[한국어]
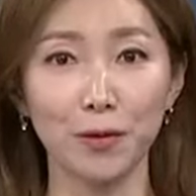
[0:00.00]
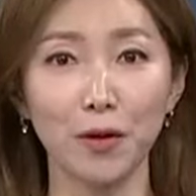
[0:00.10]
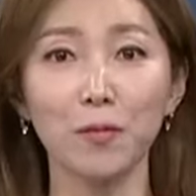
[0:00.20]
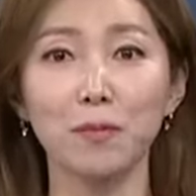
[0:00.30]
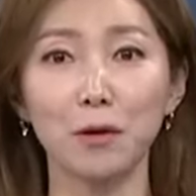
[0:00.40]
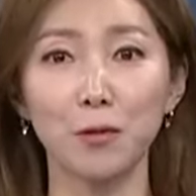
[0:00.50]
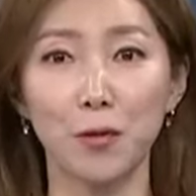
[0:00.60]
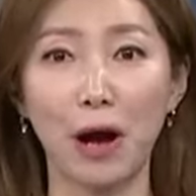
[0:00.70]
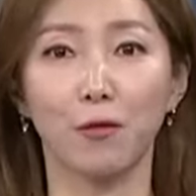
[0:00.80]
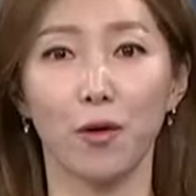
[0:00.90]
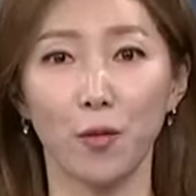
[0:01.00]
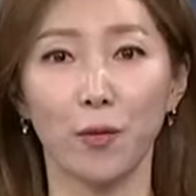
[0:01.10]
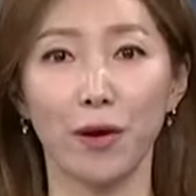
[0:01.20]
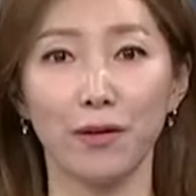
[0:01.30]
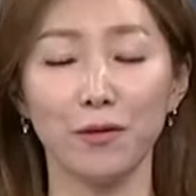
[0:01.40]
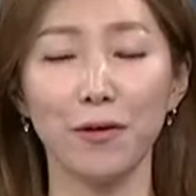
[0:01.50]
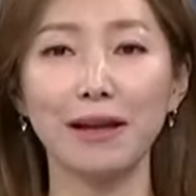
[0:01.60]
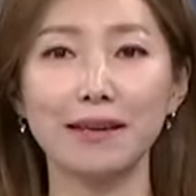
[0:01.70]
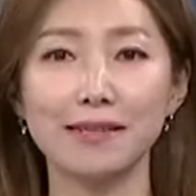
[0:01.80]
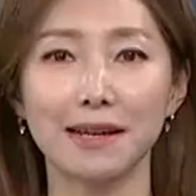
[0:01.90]
텃밭도 가꿔보며
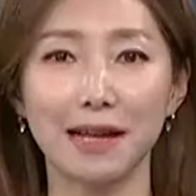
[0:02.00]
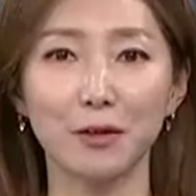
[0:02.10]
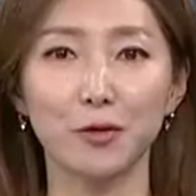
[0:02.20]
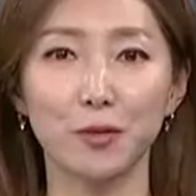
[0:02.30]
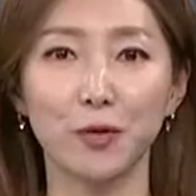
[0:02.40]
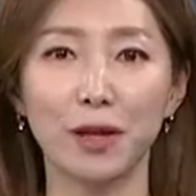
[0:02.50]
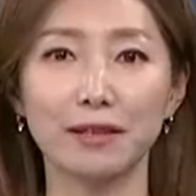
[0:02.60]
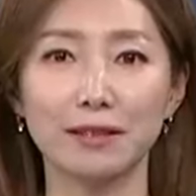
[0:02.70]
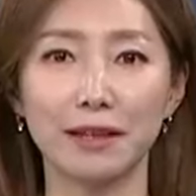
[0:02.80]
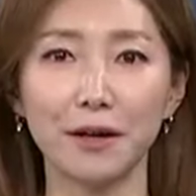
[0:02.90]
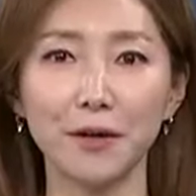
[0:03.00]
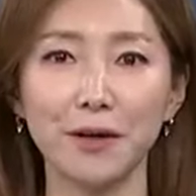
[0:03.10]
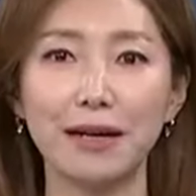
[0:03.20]
활기찬 하루를 보냈는데요.